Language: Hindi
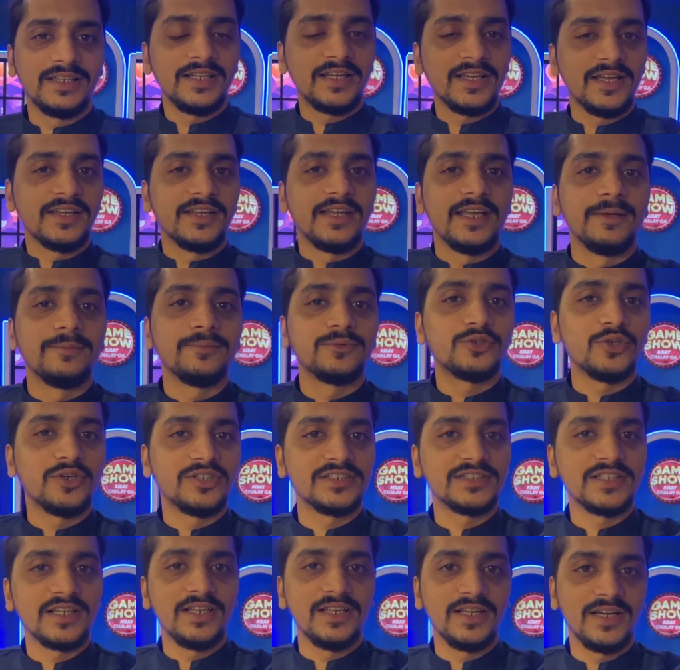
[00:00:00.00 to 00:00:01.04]
देखिए गेम शो
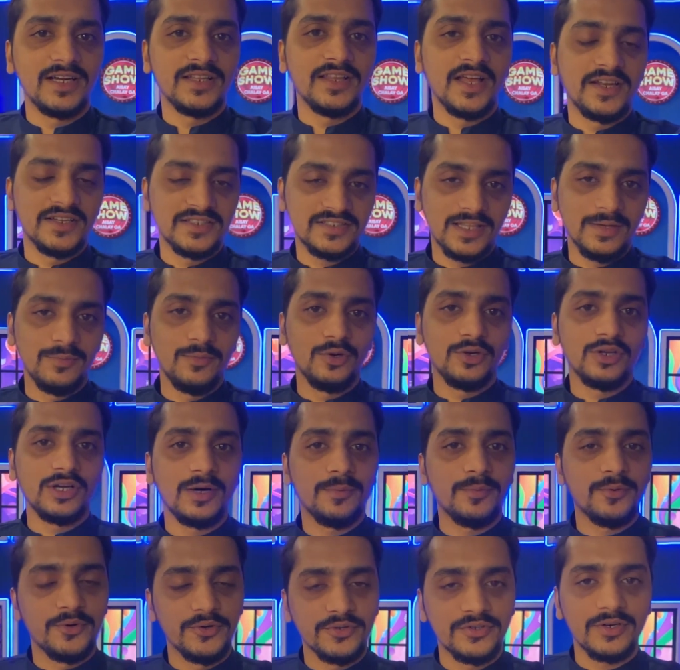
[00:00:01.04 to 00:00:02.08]
से चलेगा दानिश तैमूर
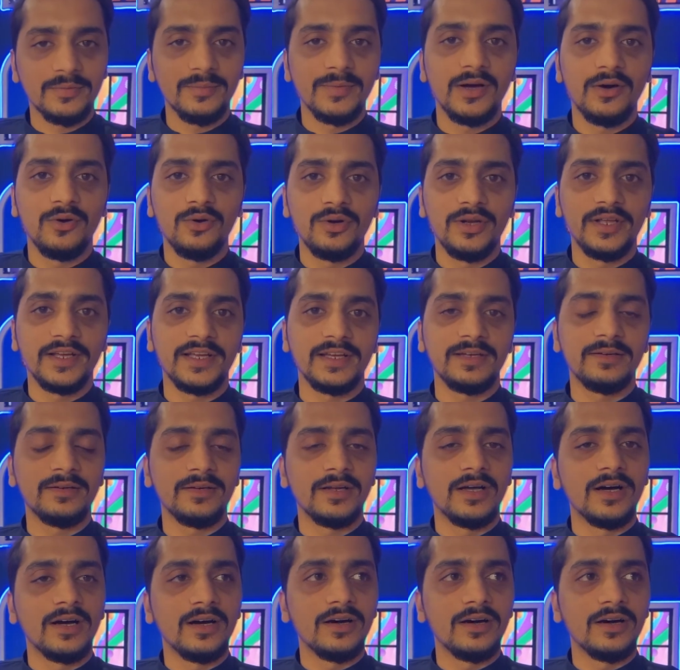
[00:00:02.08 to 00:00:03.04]
का प्रोड्यूसर मैं हूँ लेकिन